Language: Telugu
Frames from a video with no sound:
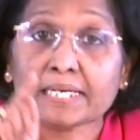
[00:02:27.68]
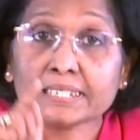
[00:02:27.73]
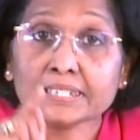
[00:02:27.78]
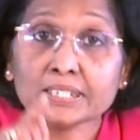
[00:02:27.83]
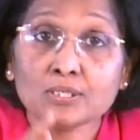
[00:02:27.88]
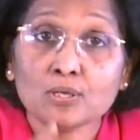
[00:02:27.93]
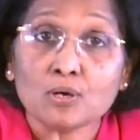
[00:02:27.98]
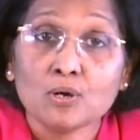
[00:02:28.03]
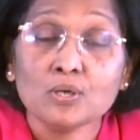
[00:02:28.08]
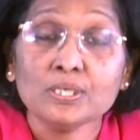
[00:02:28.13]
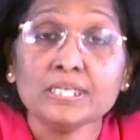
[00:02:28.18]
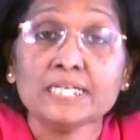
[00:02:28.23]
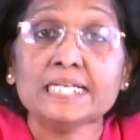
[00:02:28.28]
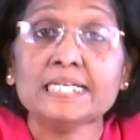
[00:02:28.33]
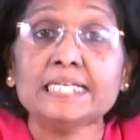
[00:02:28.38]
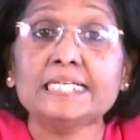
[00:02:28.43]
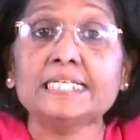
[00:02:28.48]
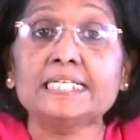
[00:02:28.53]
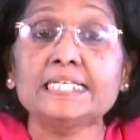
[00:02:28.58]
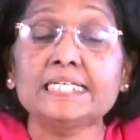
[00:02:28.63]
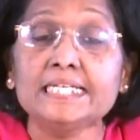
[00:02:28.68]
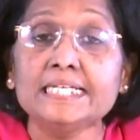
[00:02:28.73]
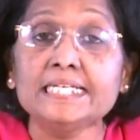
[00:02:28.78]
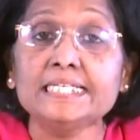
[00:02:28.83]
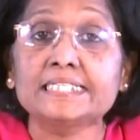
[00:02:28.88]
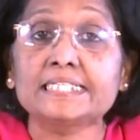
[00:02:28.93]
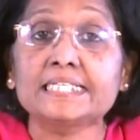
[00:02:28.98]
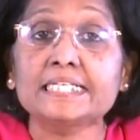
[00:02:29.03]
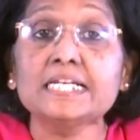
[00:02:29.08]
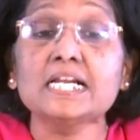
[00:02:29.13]
మనలో లేని
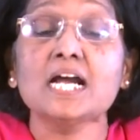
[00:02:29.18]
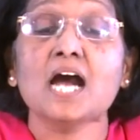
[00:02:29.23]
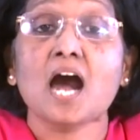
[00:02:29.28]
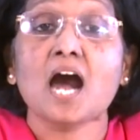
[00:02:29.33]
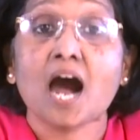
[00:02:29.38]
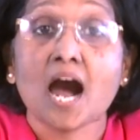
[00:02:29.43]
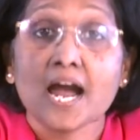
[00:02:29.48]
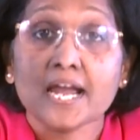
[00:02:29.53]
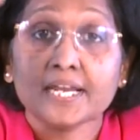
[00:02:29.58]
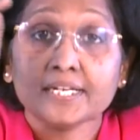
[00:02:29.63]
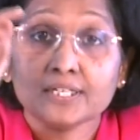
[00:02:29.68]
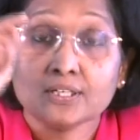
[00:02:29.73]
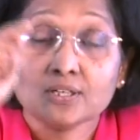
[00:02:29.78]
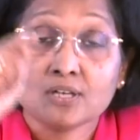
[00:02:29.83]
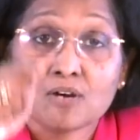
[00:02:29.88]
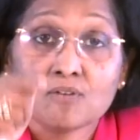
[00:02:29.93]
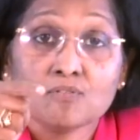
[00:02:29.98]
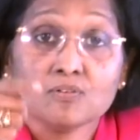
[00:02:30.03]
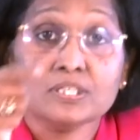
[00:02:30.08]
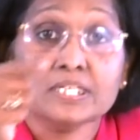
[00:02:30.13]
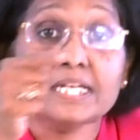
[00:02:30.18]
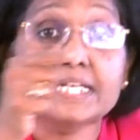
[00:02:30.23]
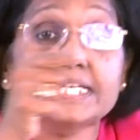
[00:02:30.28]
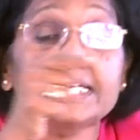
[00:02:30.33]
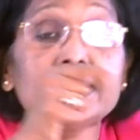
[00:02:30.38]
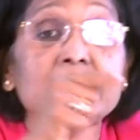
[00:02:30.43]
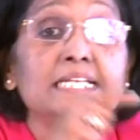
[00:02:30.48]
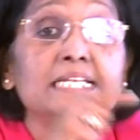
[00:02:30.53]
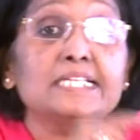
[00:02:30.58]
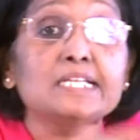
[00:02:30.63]
నీతి ఆయనలో ఉన్న
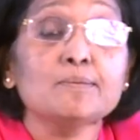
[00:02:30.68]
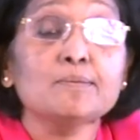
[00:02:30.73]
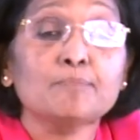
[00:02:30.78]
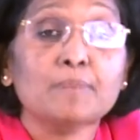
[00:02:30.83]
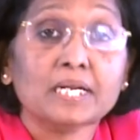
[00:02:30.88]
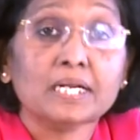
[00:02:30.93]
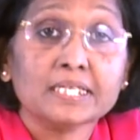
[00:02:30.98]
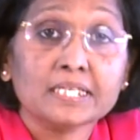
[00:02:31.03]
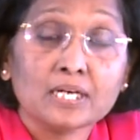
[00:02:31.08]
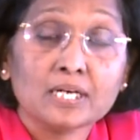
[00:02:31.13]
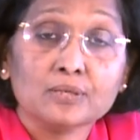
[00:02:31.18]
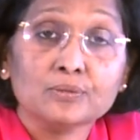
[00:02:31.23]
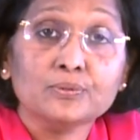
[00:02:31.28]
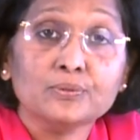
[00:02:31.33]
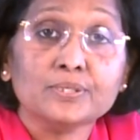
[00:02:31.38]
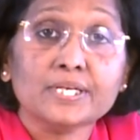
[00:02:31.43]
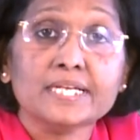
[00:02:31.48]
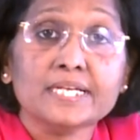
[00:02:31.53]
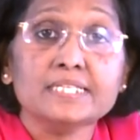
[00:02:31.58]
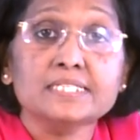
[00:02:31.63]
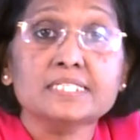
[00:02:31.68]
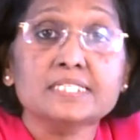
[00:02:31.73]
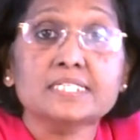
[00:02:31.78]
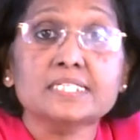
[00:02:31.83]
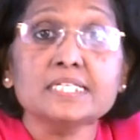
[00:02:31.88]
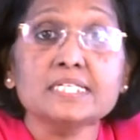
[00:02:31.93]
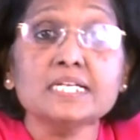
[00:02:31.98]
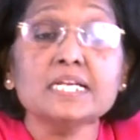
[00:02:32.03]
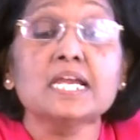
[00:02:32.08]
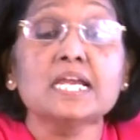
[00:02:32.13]
నీతి మనకు
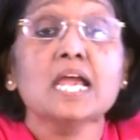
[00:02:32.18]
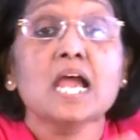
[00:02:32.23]
అనుగ్రహించి